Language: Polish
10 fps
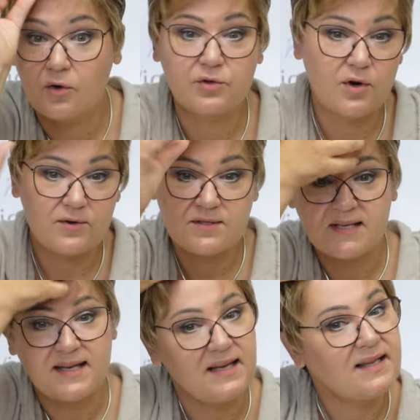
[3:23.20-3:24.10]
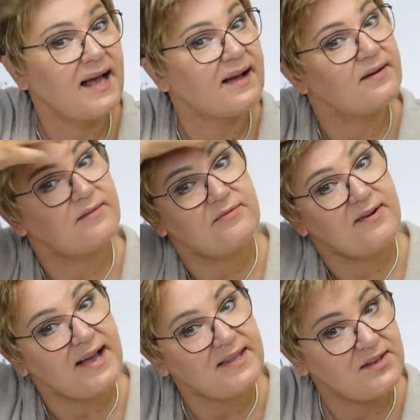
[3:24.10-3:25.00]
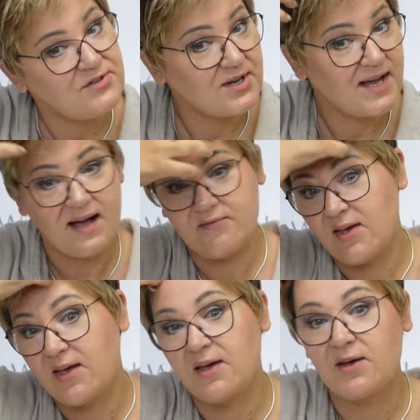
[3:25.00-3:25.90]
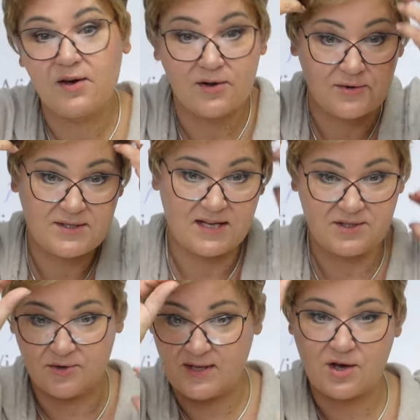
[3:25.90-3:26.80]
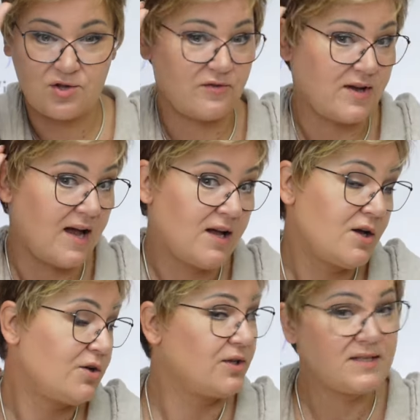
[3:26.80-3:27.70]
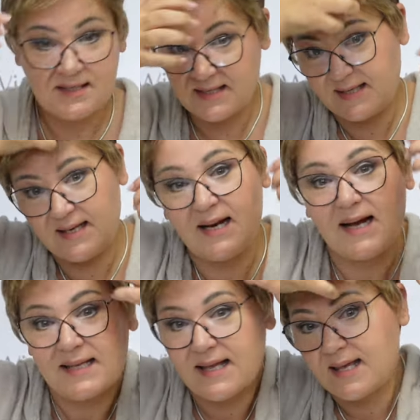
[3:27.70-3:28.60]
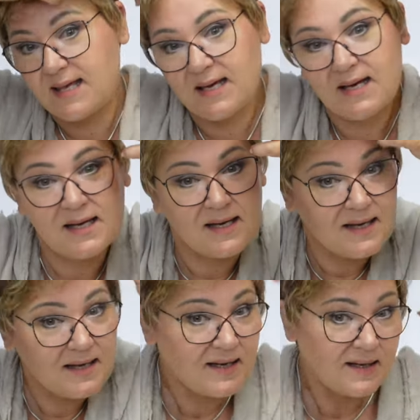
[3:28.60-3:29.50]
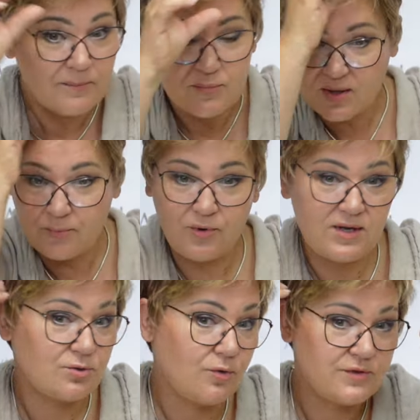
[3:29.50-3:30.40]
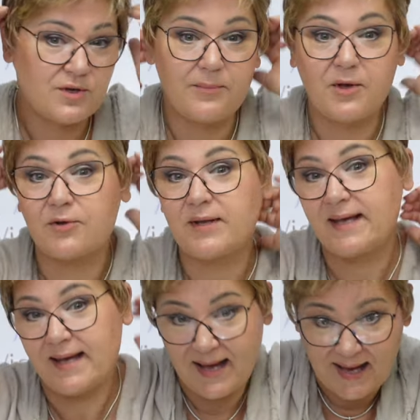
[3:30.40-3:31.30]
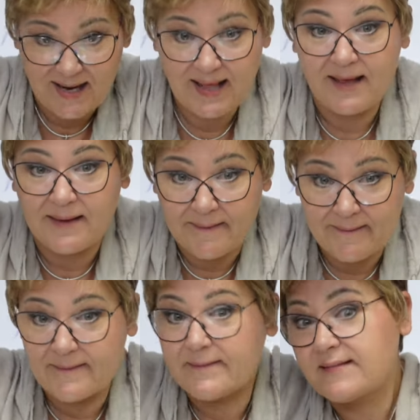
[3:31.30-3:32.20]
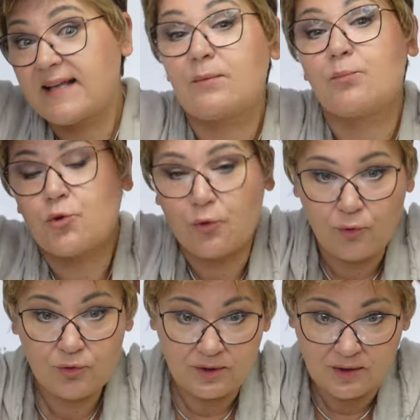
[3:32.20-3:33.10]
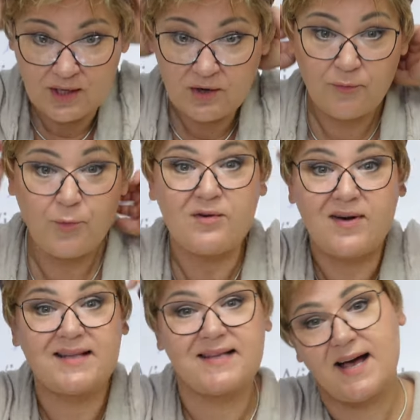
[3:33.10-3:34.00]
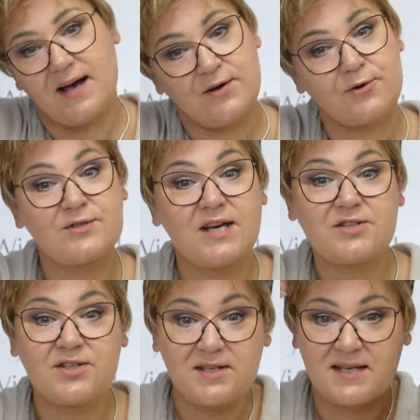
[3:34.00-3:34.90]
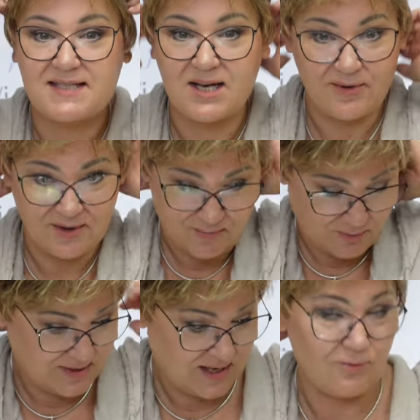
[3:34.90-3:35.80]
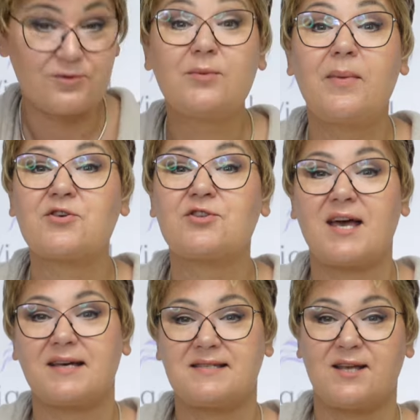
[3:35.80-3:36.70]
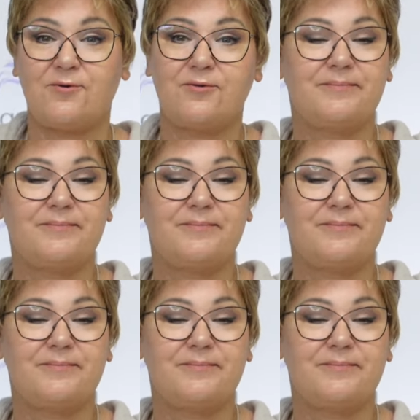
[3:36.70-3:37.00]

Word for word: odrosty i tak fajnie, ciekawie rozjaśniona grzywka. Tu jest kilka takich przebłysków zrobione, ale ten przód wpływa na rozjaśnienie całego modelu. Zobaczcie jak z tyłu.